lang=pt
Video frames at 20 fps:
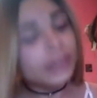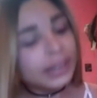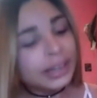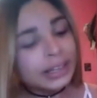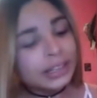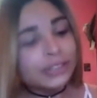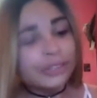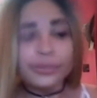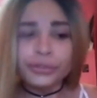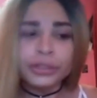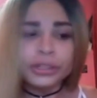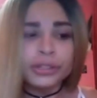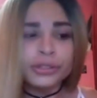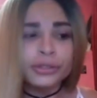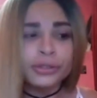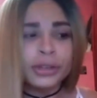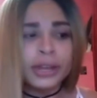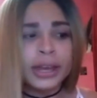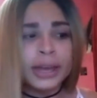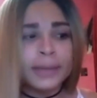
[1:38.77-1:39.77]
fica
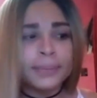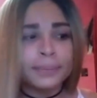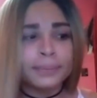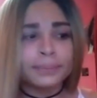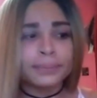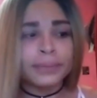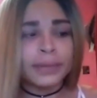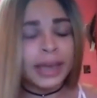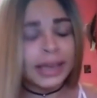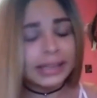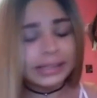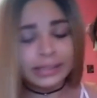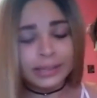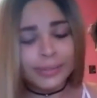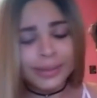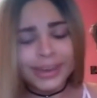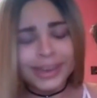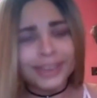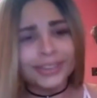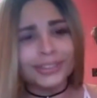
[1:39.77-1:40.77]
difícil, né? Mas
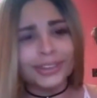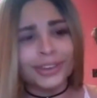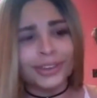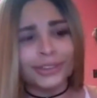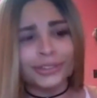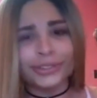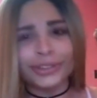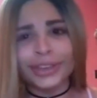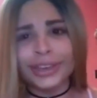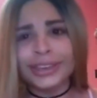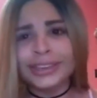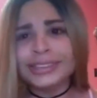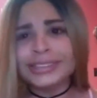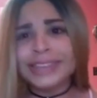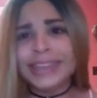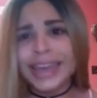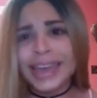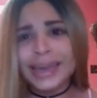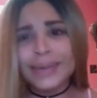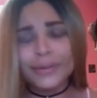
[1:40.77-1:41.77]
tamo aí, gente. Quem
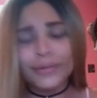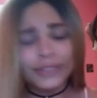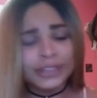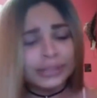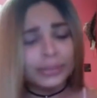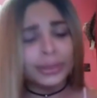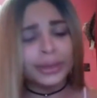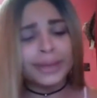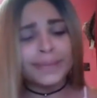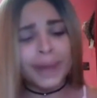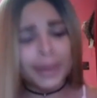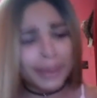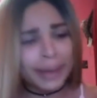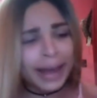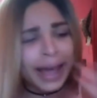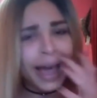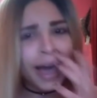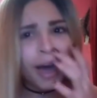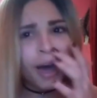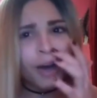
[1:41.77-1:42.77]
quiser, meu Facebook é
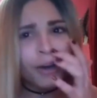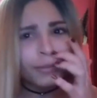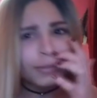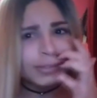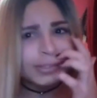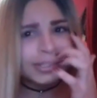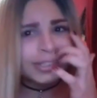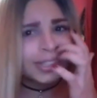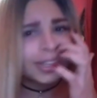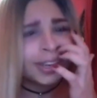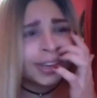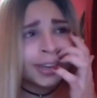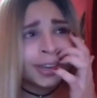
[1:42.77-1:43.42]
Bárbara Alves.